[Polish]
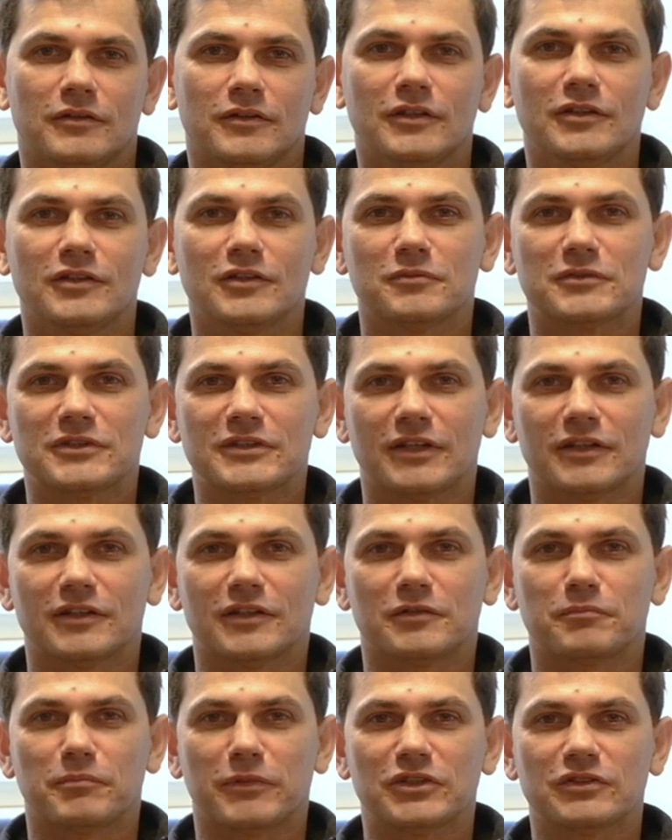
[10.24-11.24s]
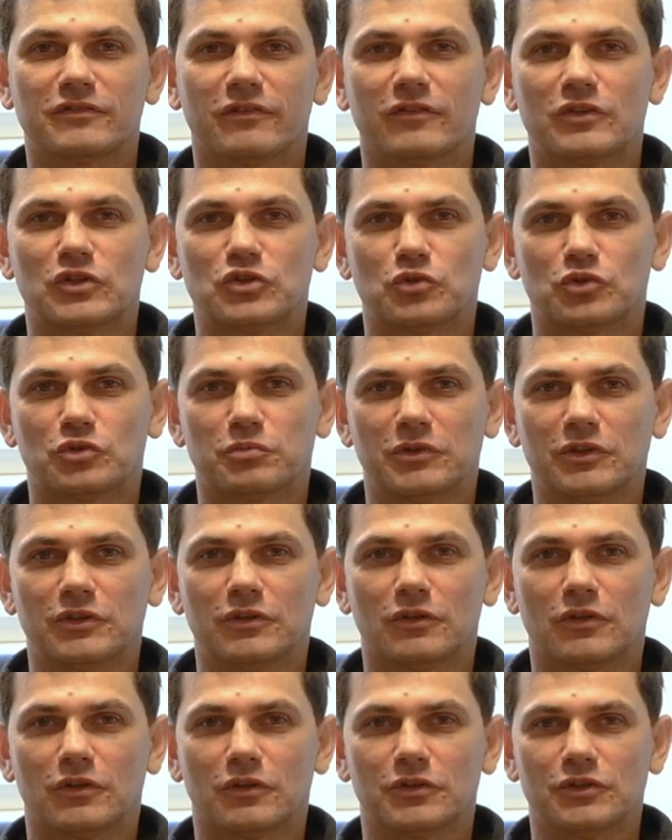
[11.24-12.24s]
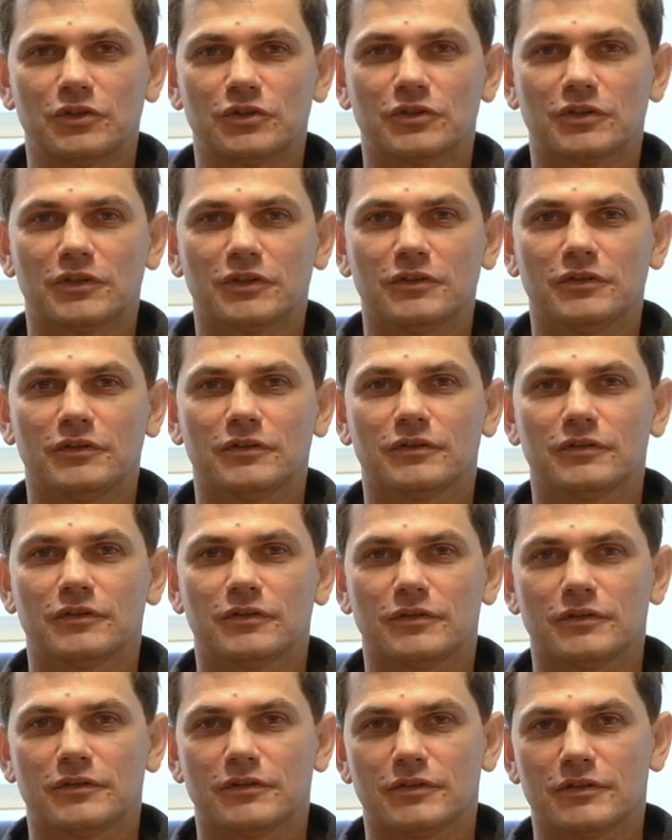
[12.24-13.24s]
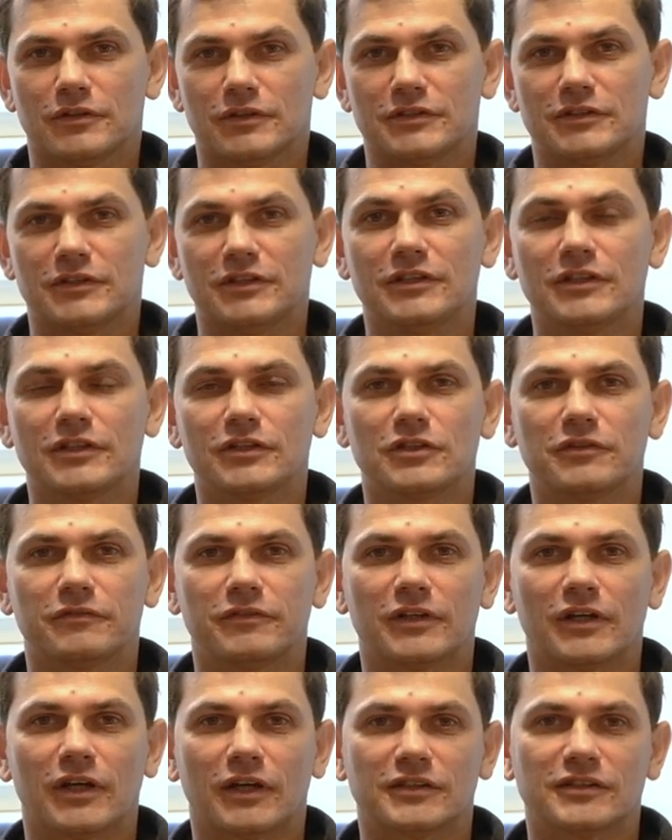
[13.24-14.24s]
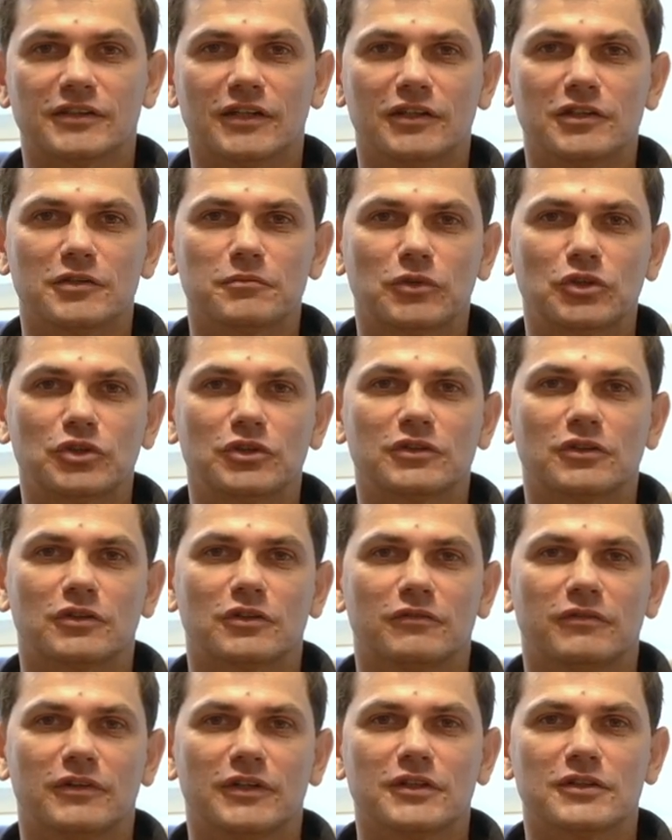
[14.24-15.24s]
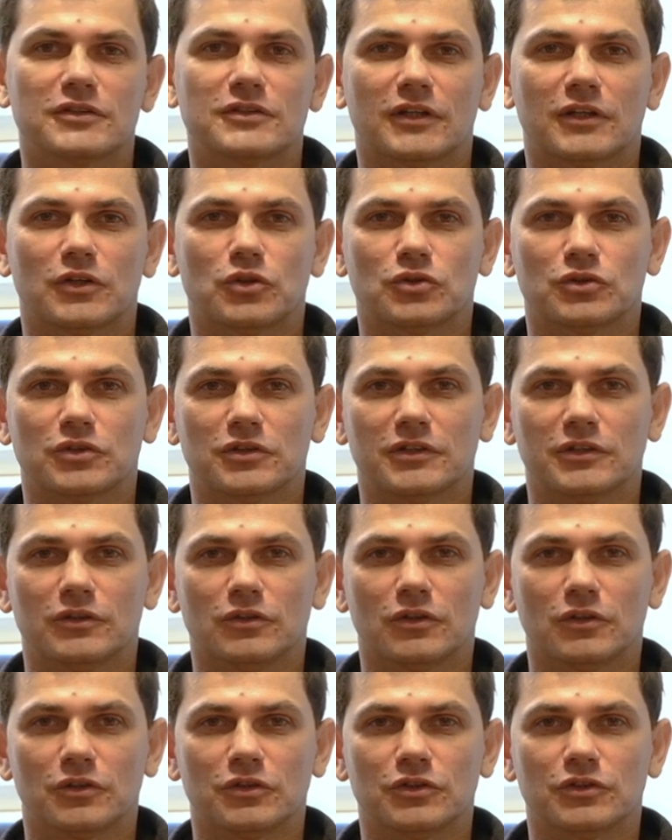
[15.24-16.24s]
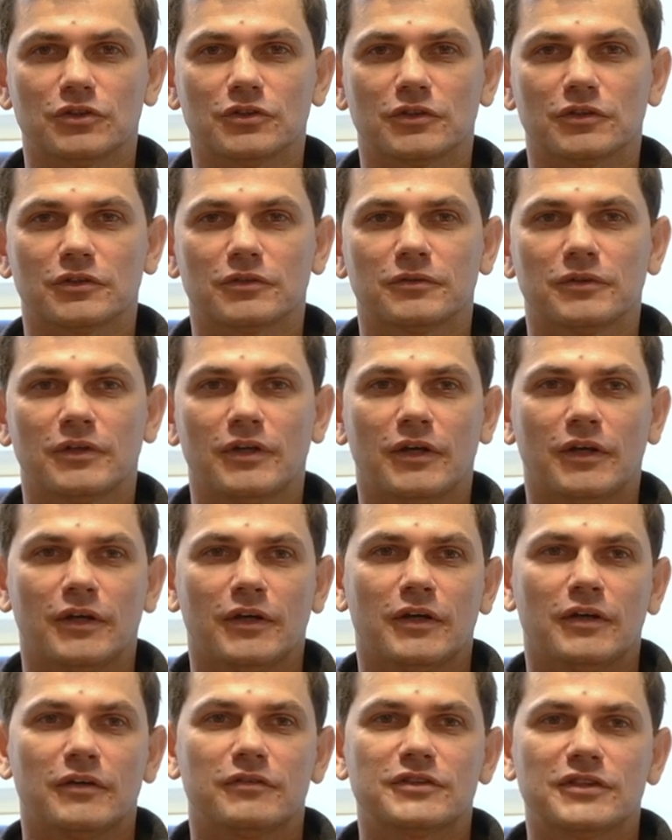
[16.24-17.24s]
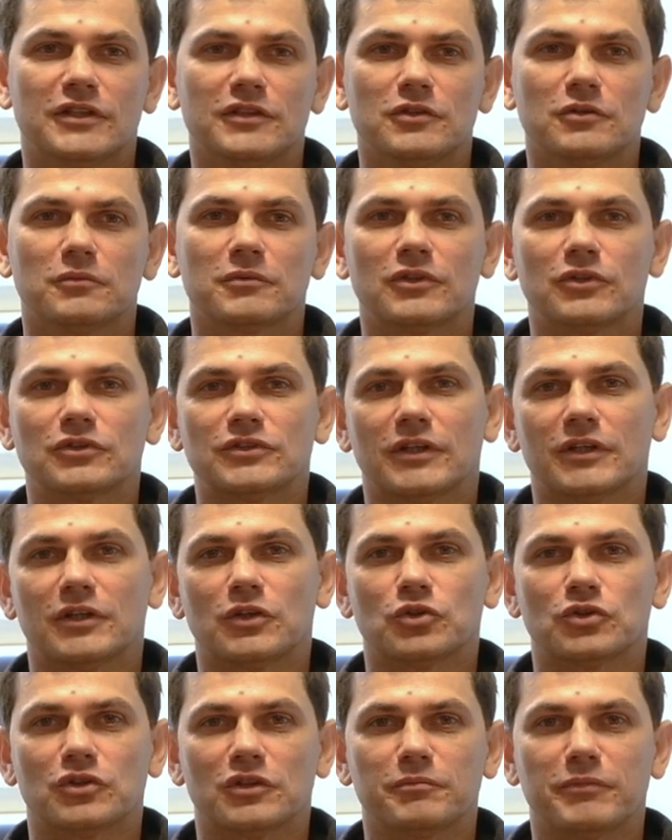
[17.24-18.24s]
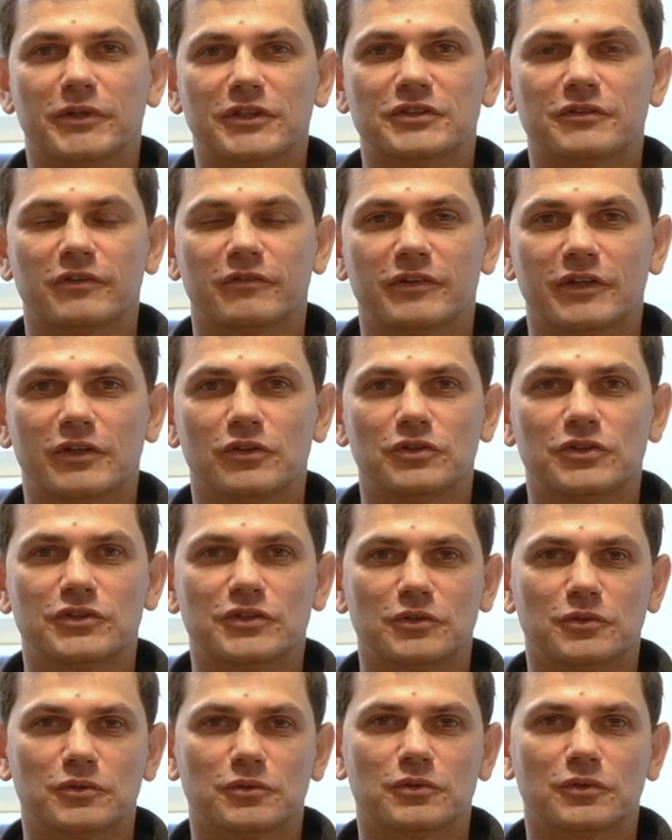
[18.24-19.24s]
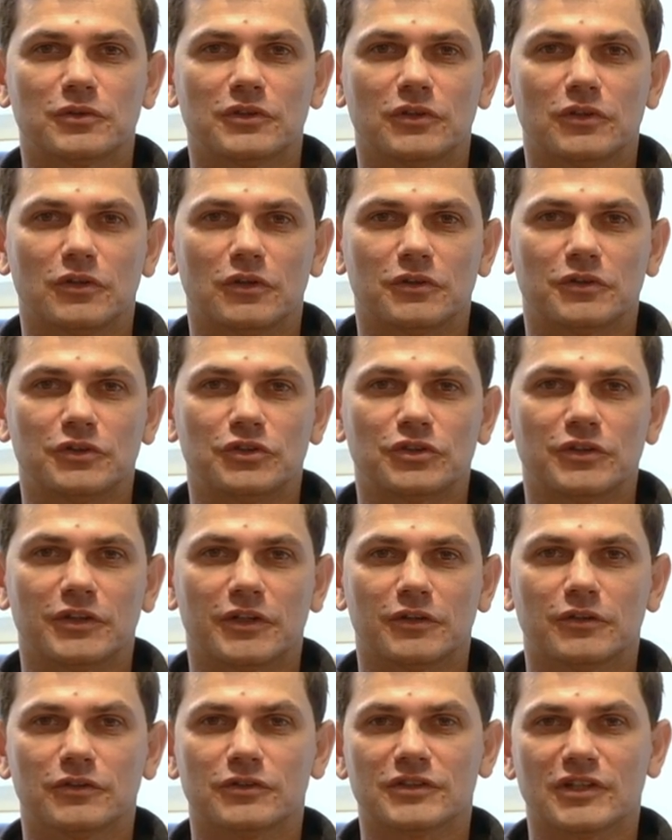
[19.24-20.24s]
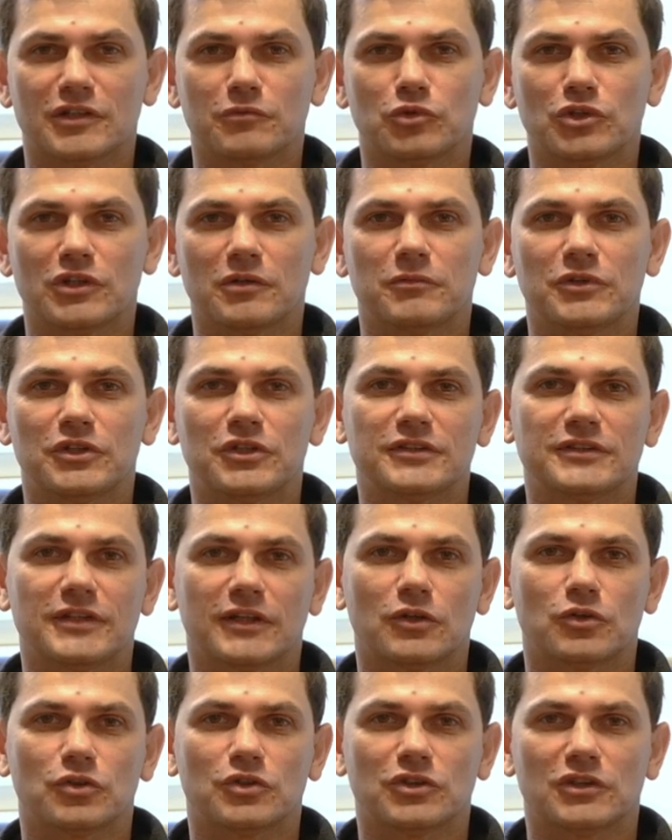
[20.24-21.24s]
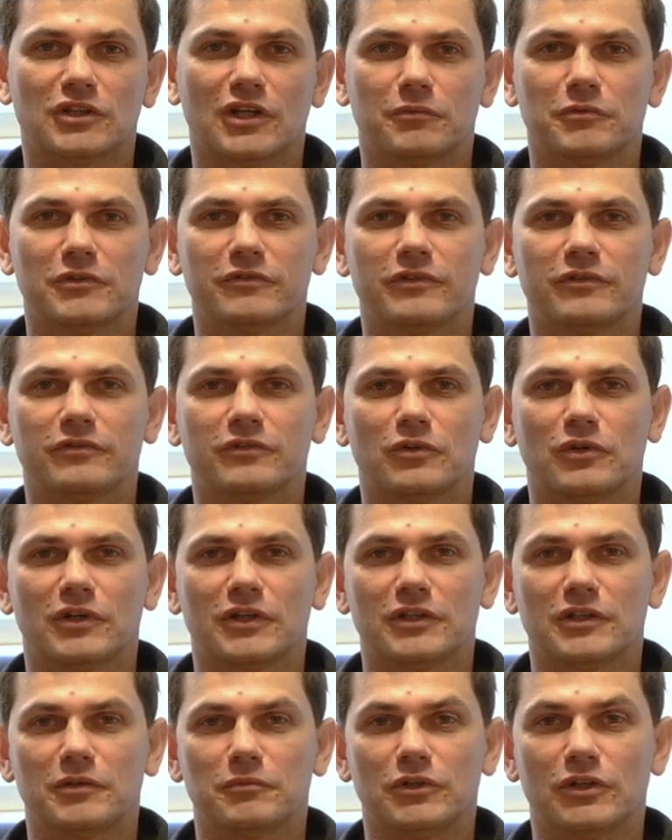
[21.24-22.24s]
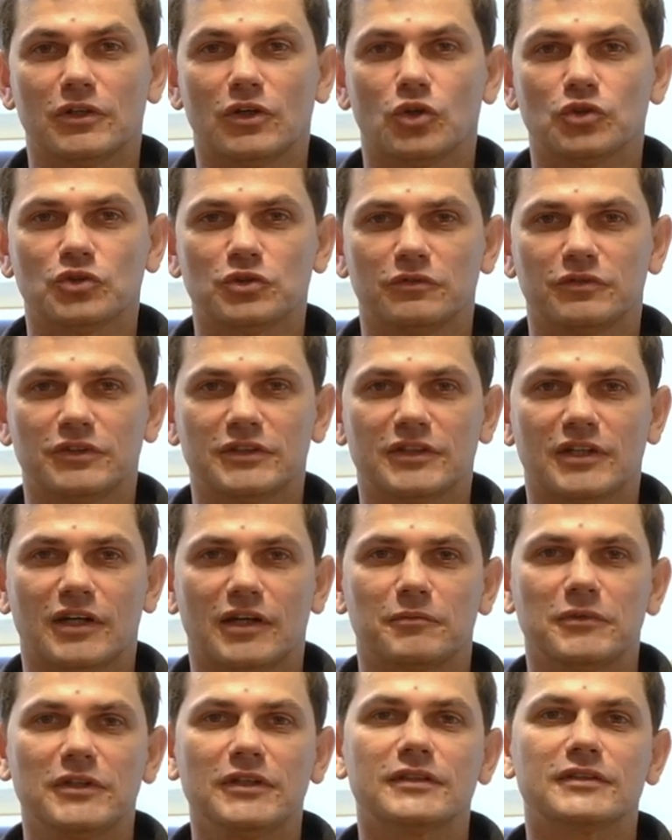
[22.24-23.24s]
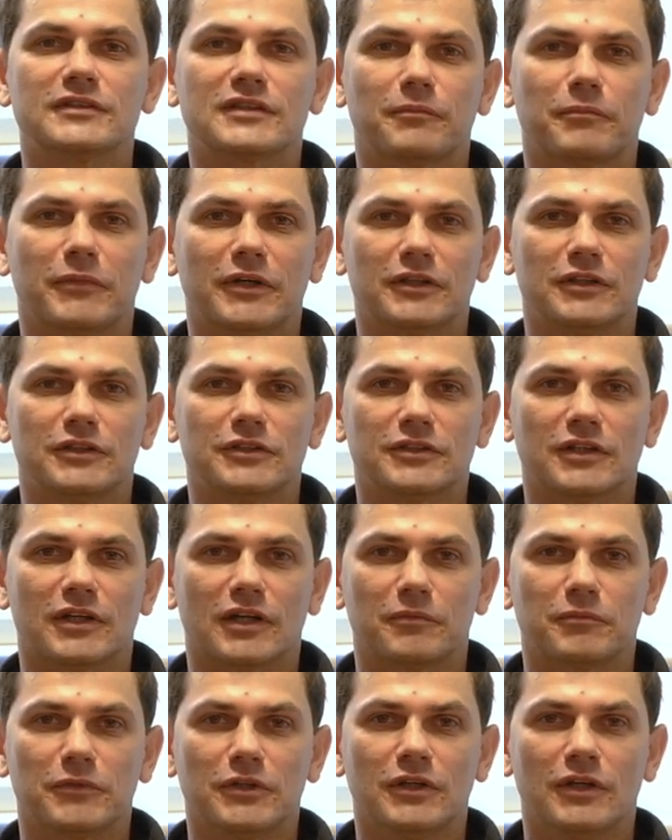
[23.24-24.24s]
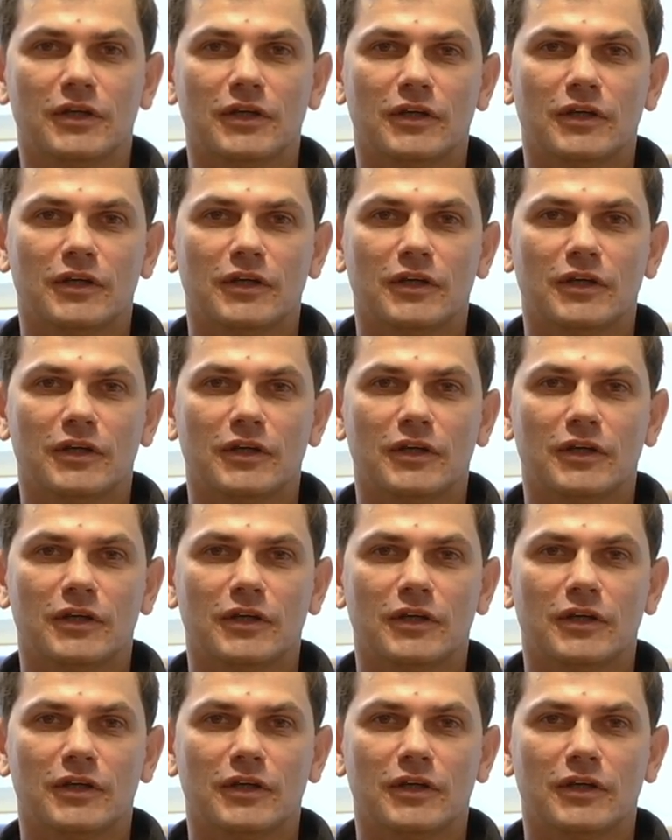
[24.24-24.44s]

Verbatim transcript: Jednym z zadań Państwowej Służby Geologicznej jest identyfikacja i monitorowanie zagrożeń geologicznych. W Centrum Geozagrożeń Państwowego Instytutu Geologicznego zajmujemy się zagrożeniami wywołanymi osuwiskami, zapadliskami,